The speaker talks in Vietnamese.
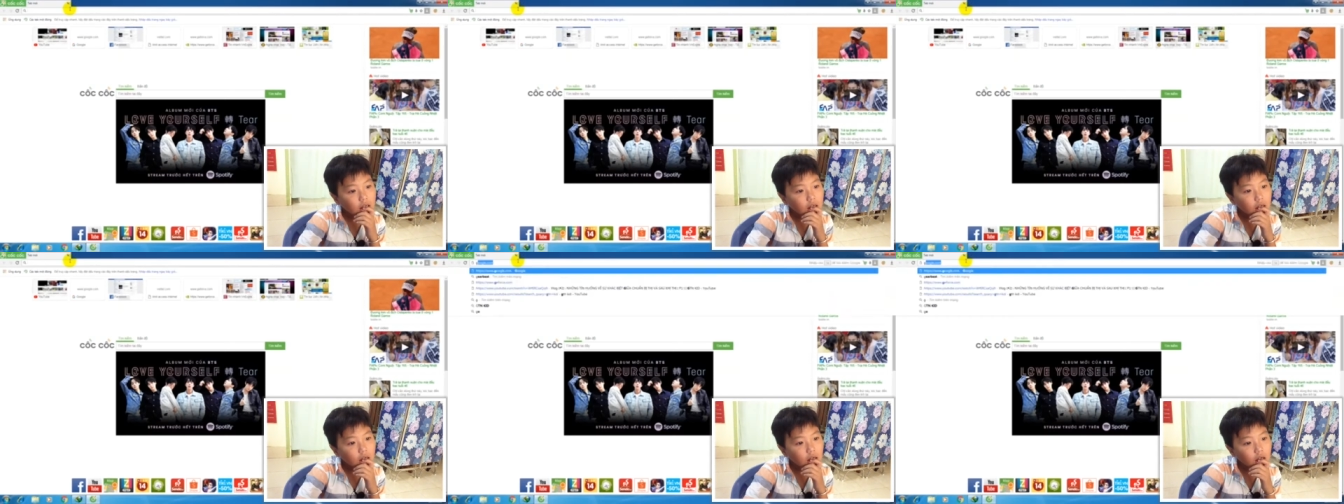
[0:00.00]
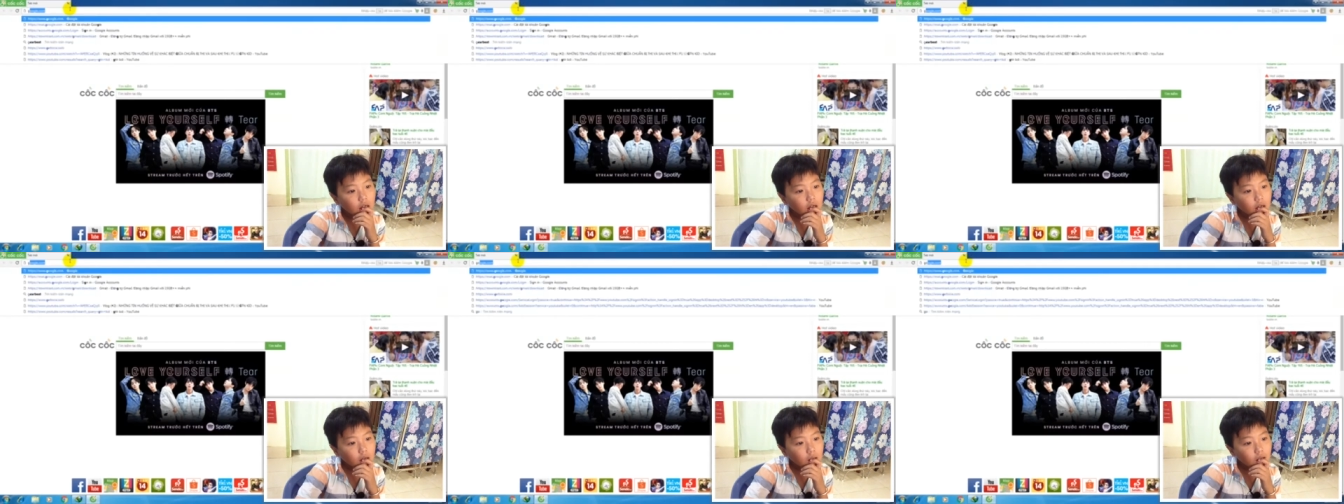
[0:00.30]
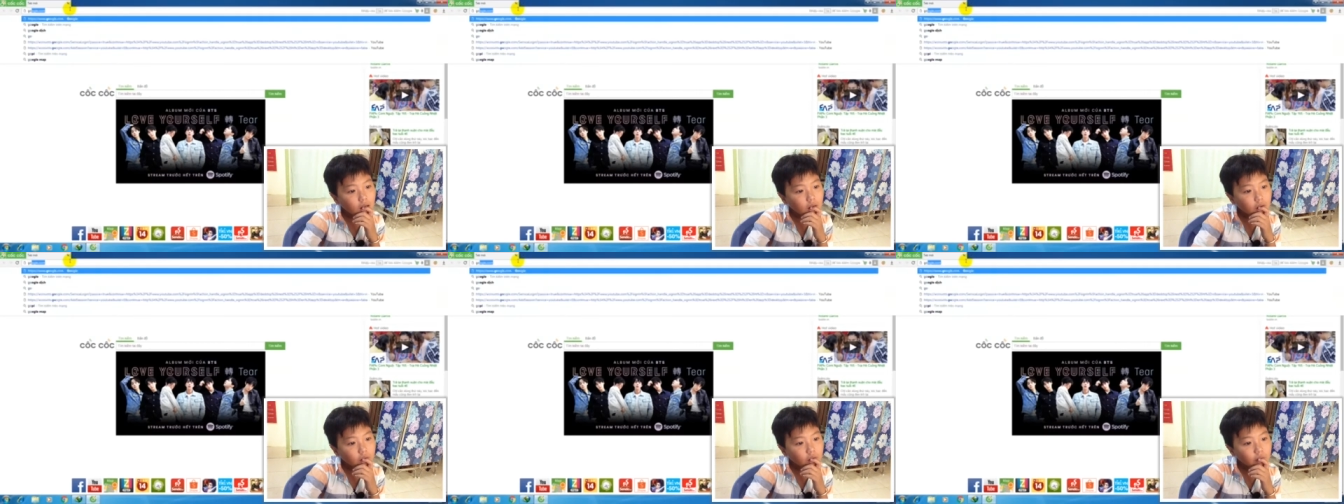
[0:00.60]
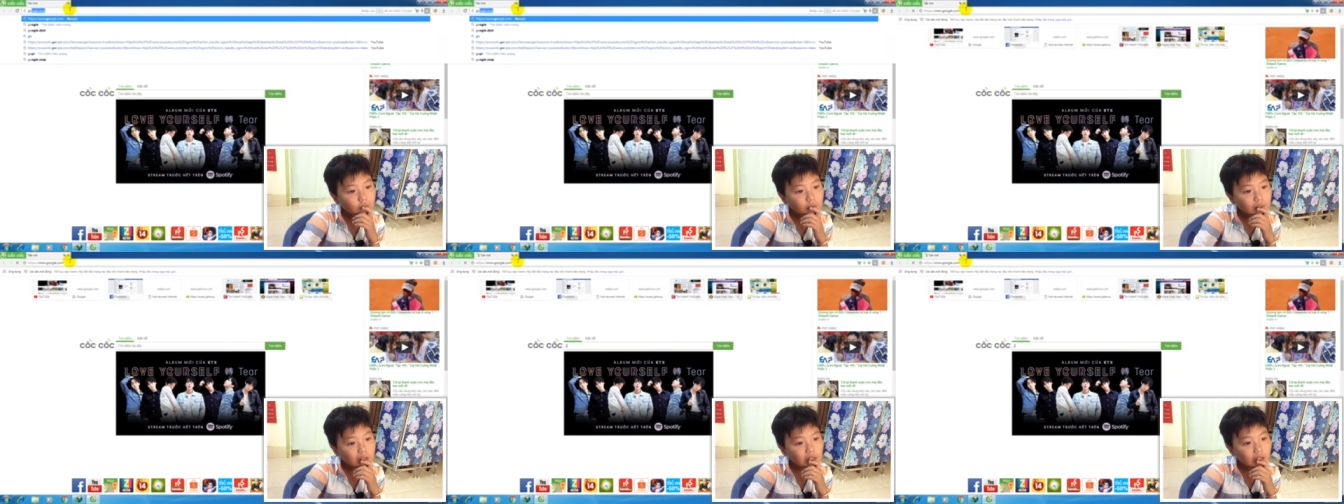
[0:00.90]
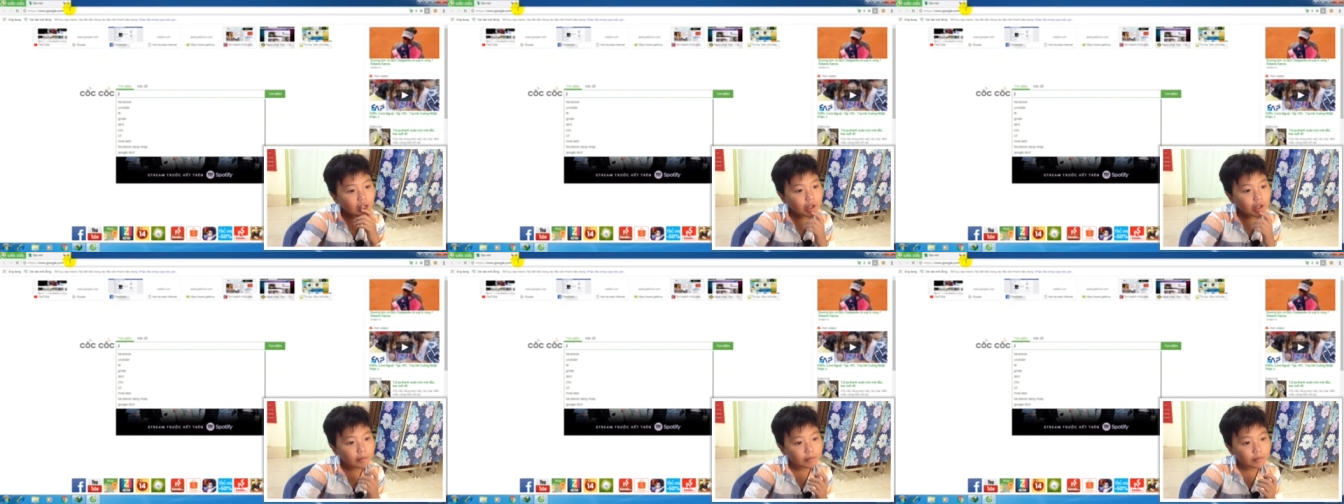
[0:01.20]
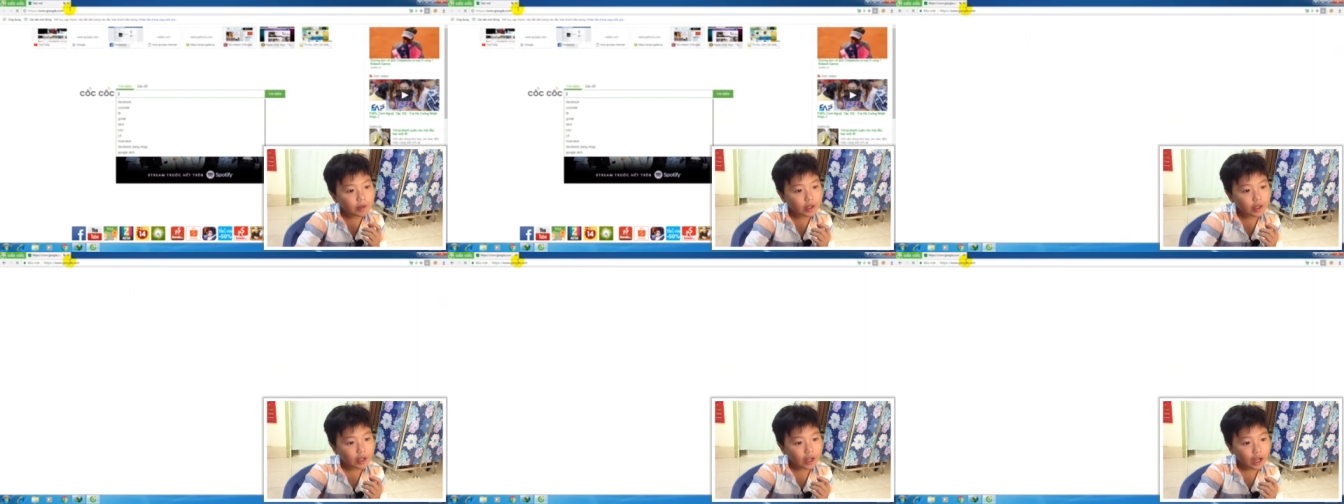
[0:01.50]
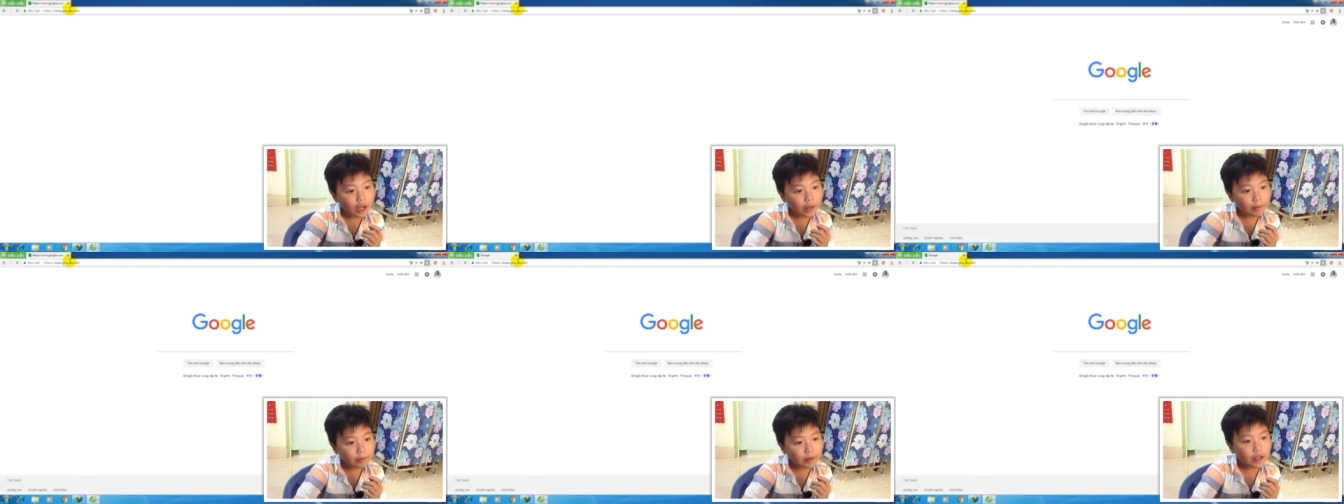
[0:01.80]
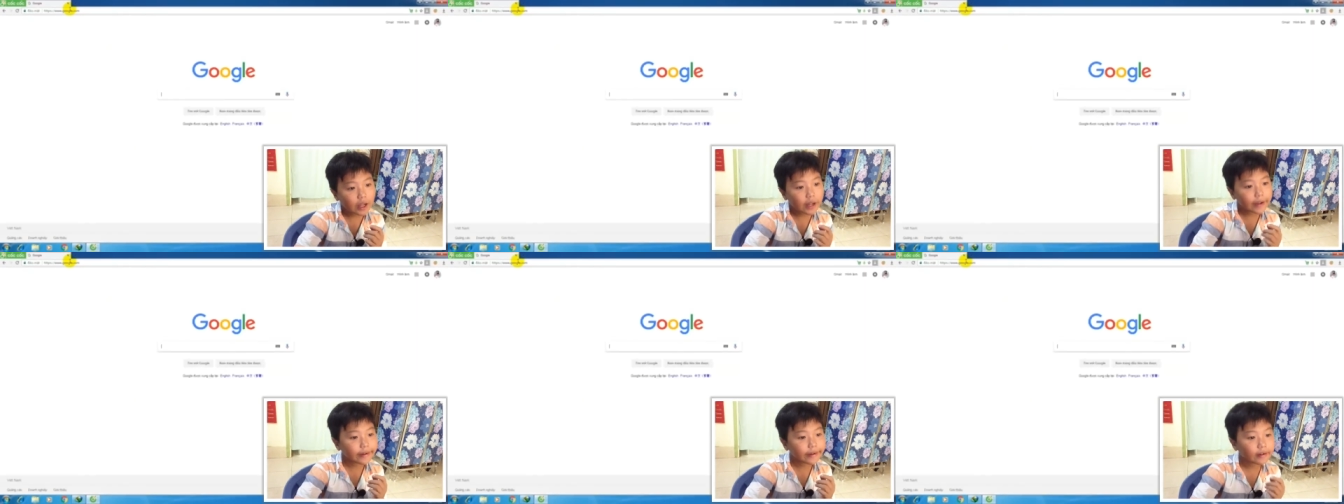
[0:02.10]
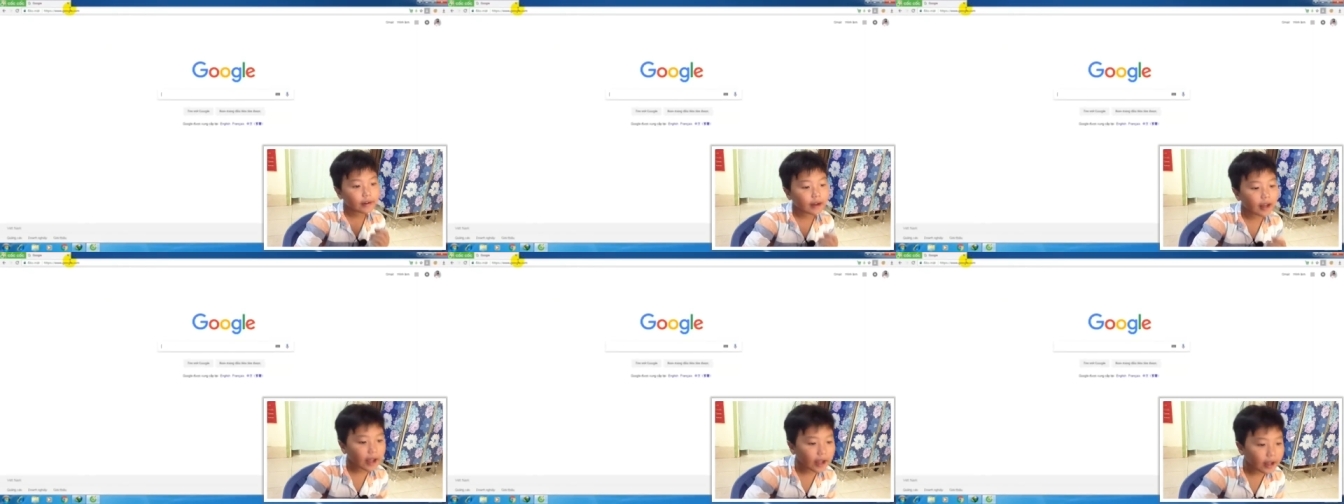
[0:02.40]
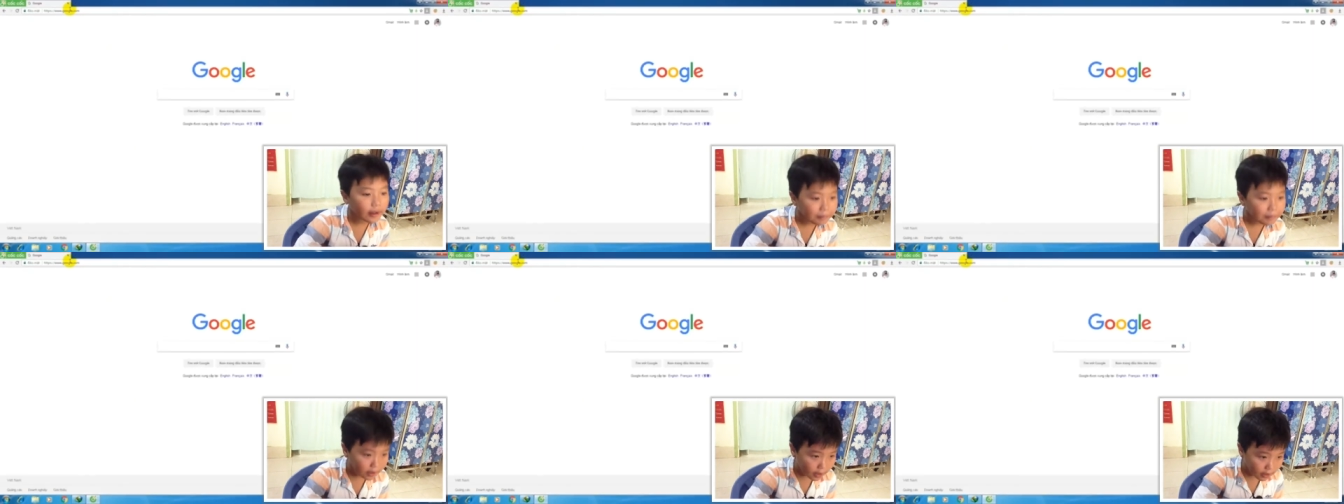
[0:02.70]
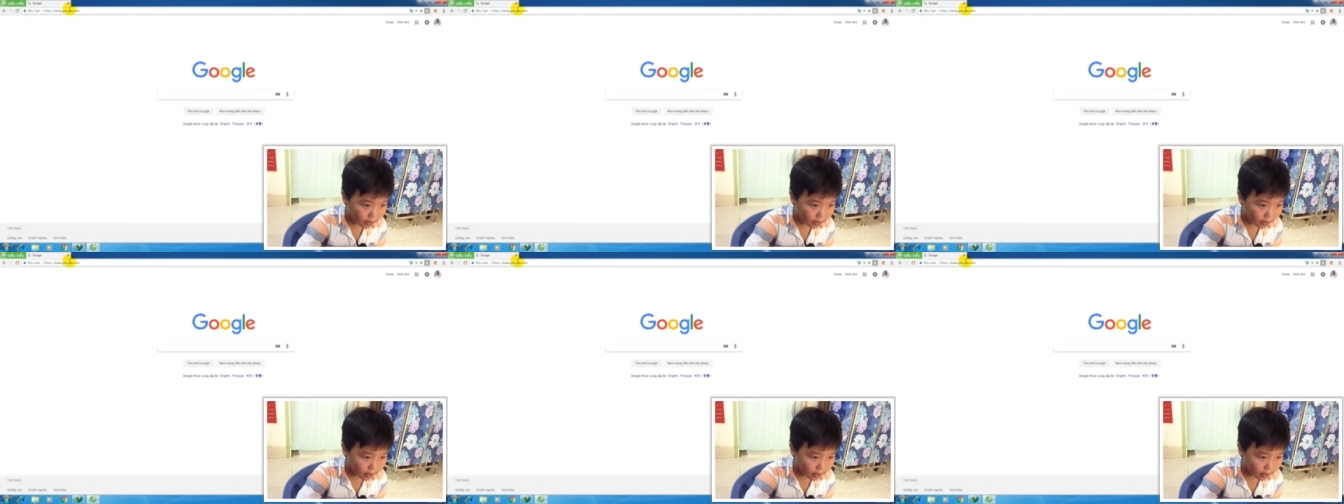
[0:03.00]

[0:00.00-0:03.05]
đó game này 22 lượt like mà